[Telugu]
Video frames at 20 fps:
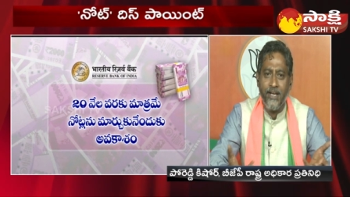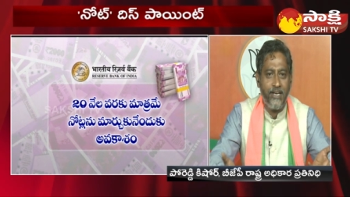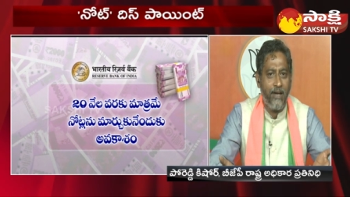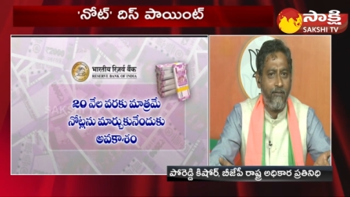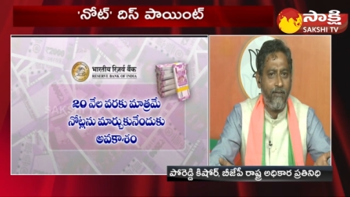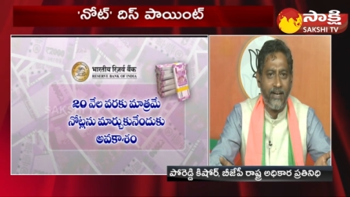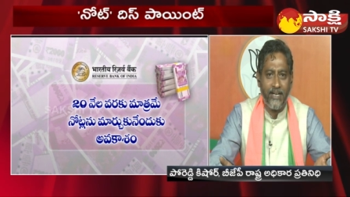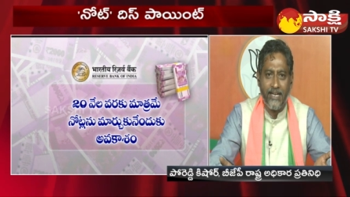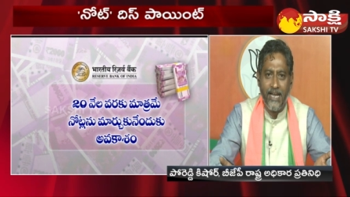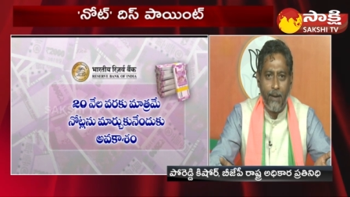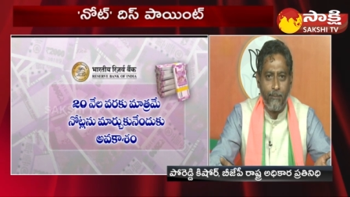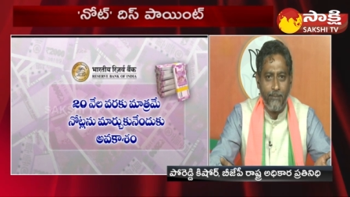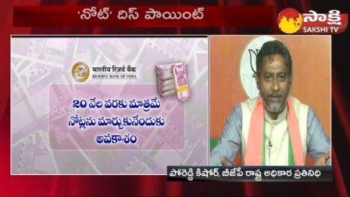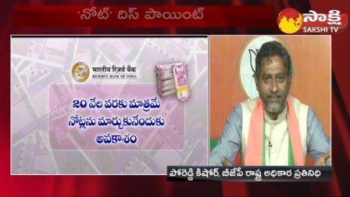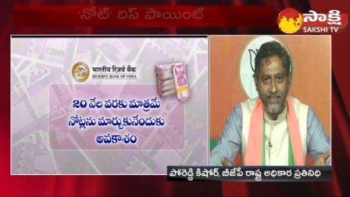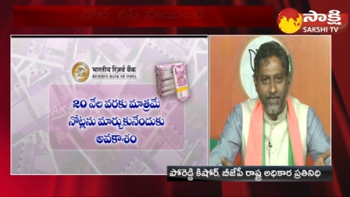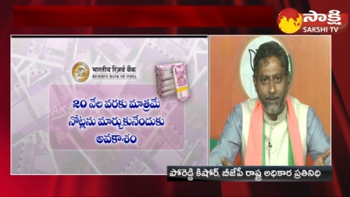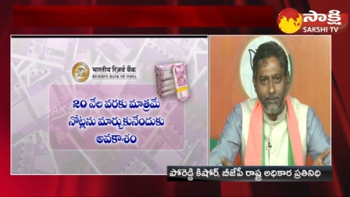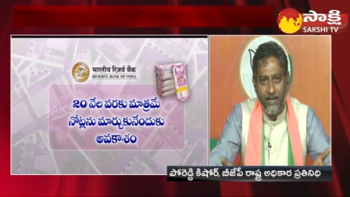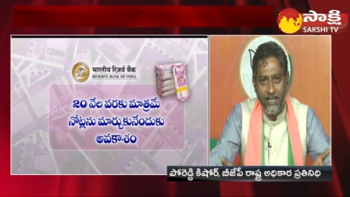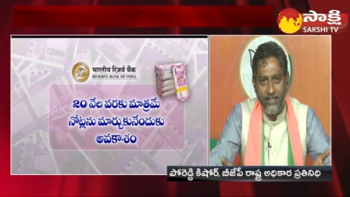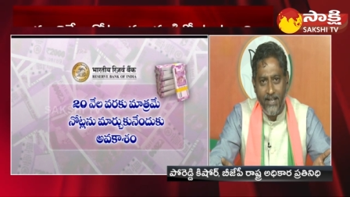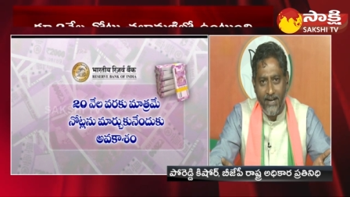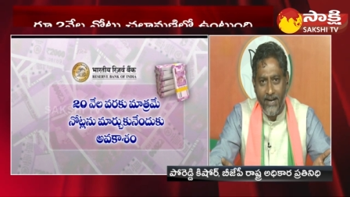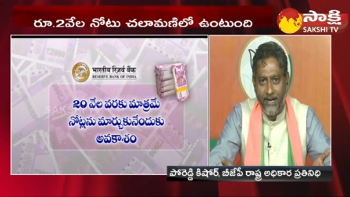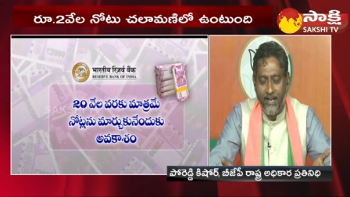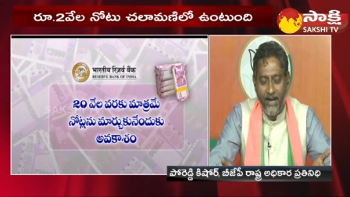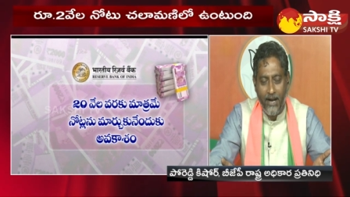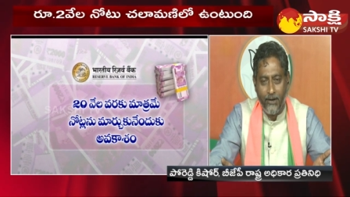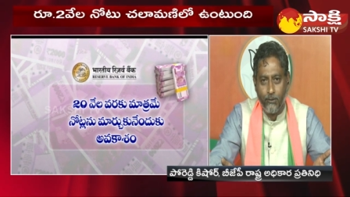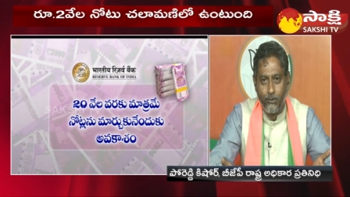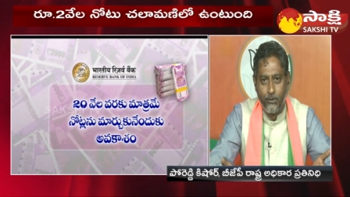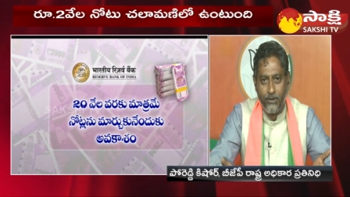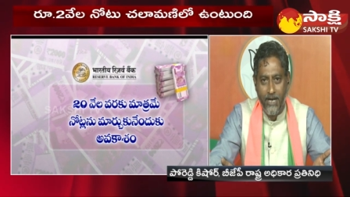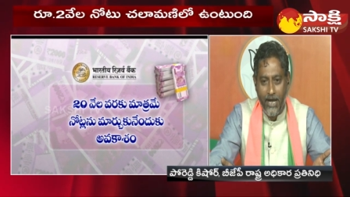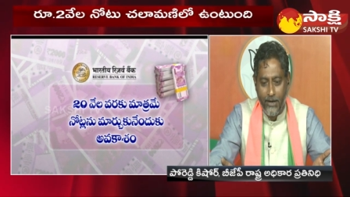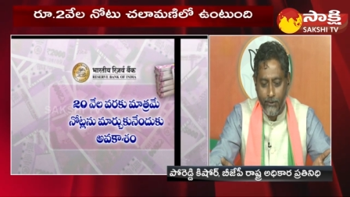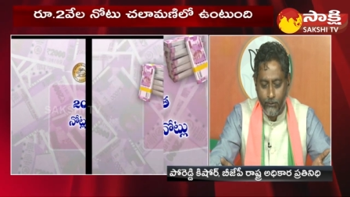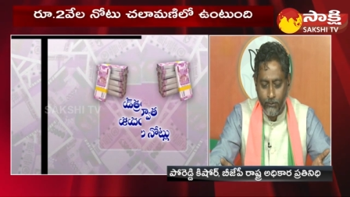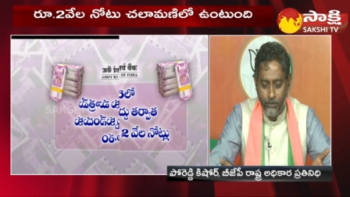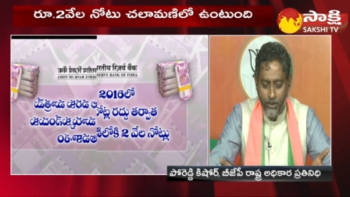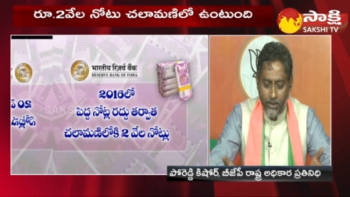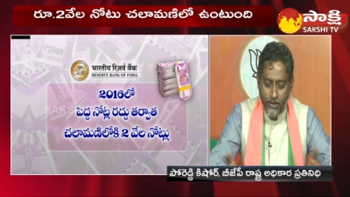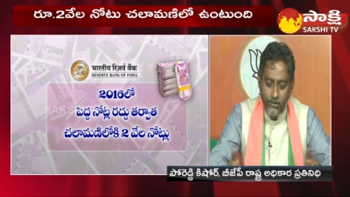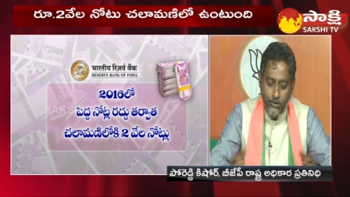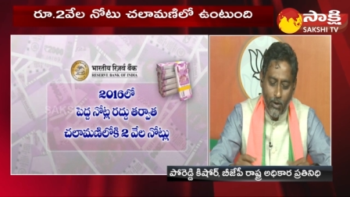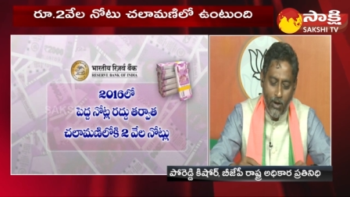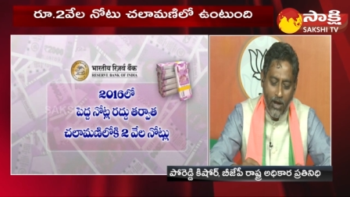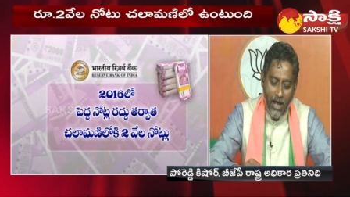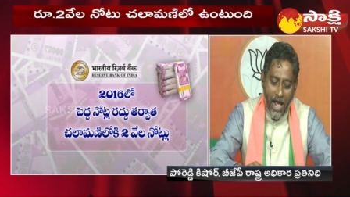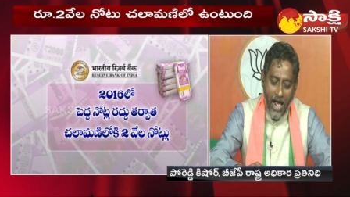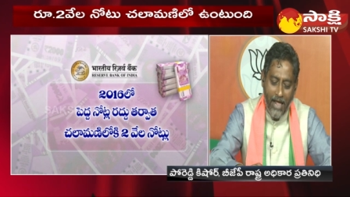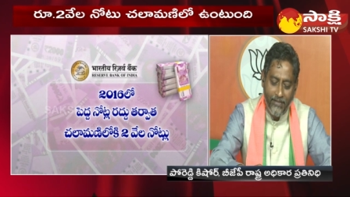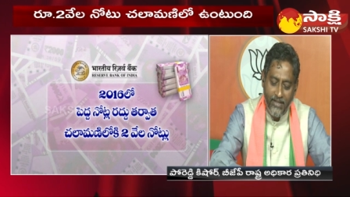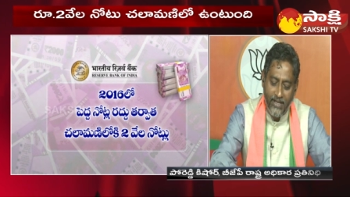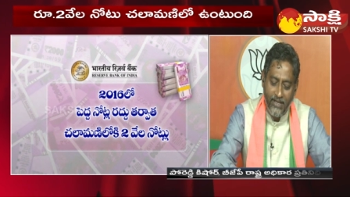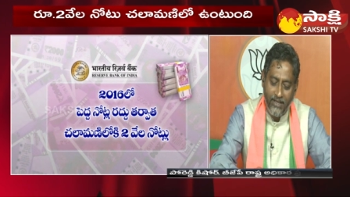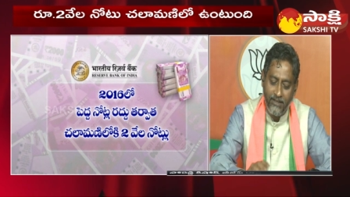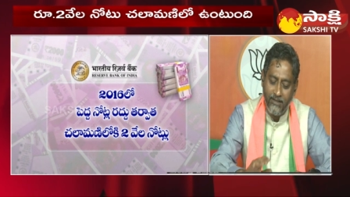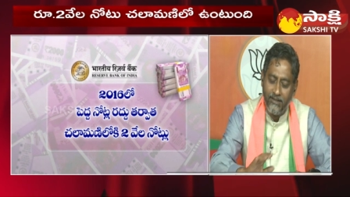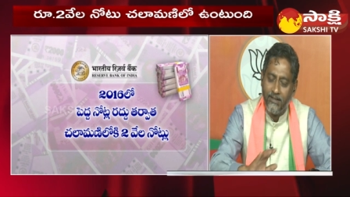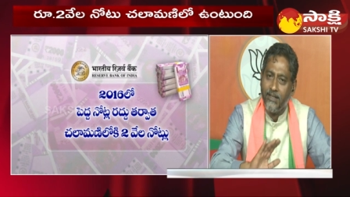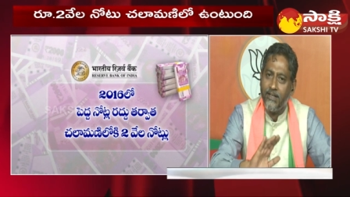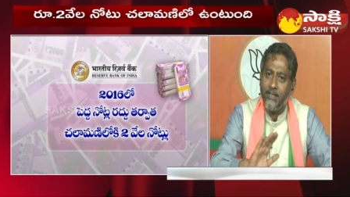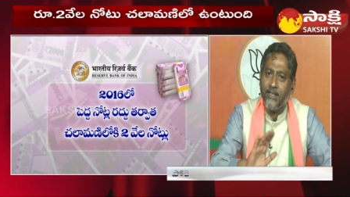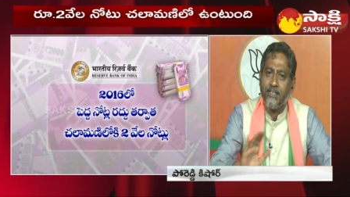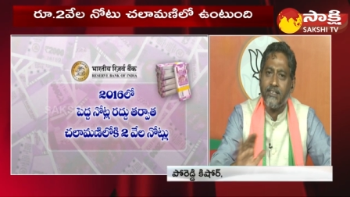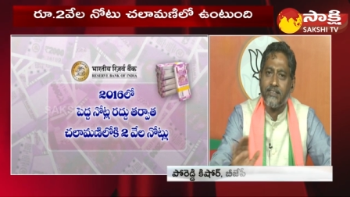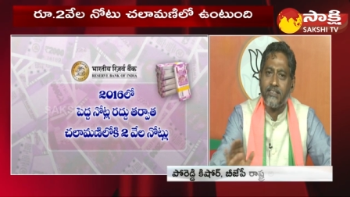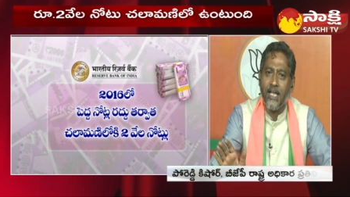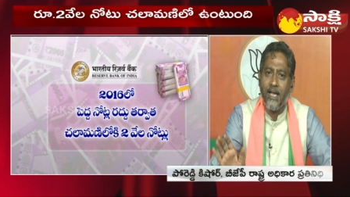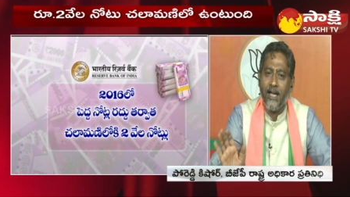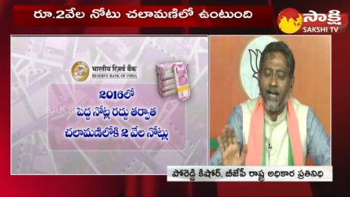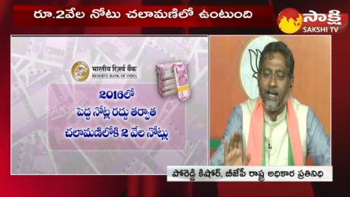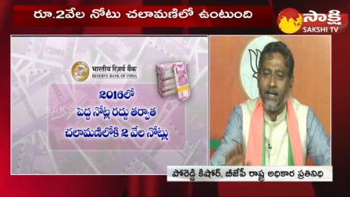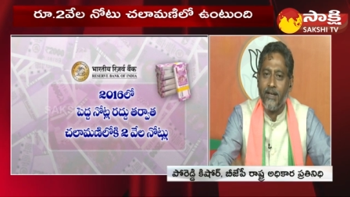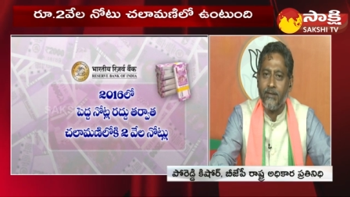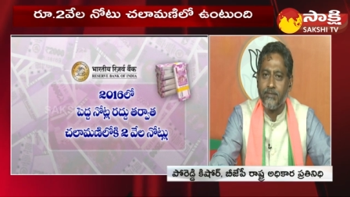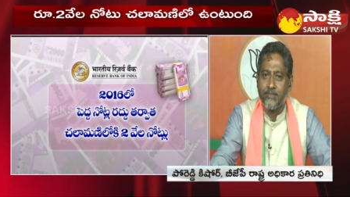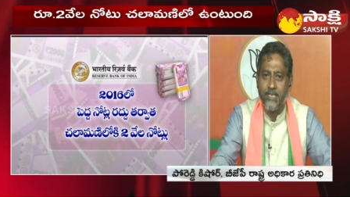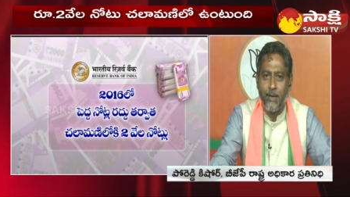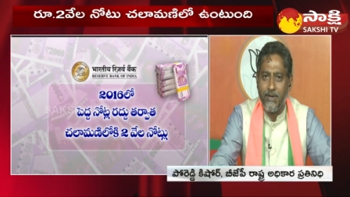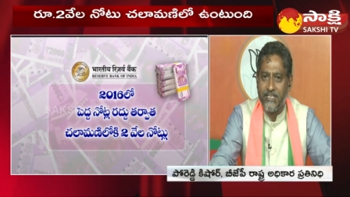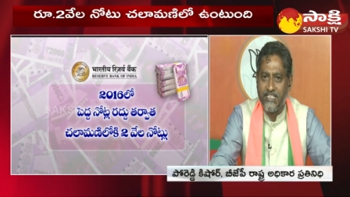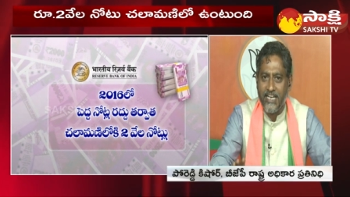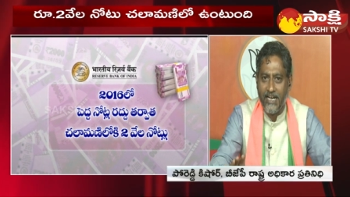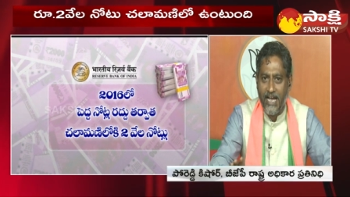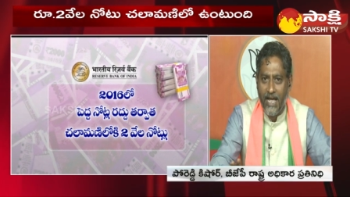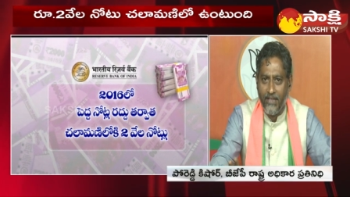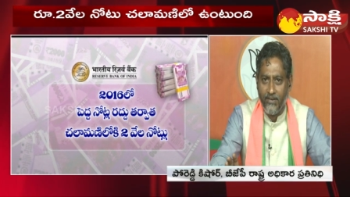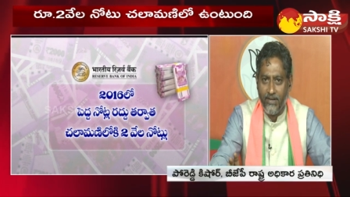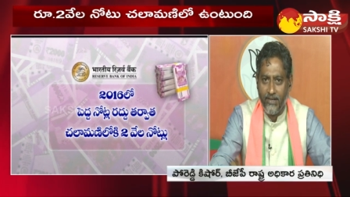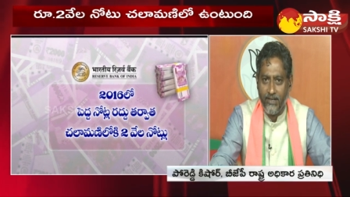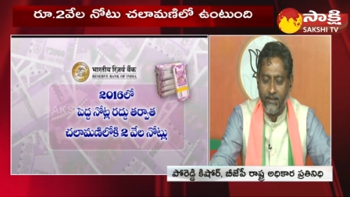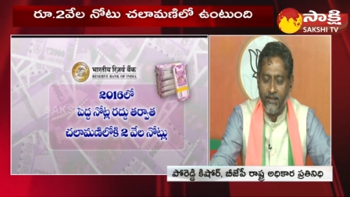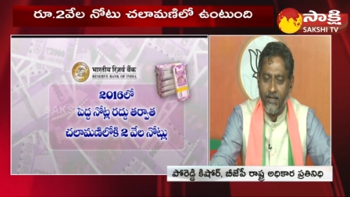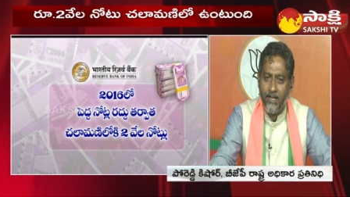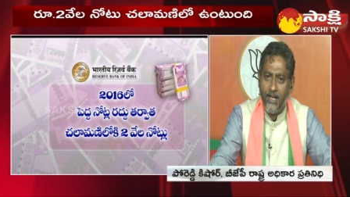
ఎవరికీ అభ్యంతరం లేదని నేను అనుకుంటున్నాను సో అది సమస్య కాదండి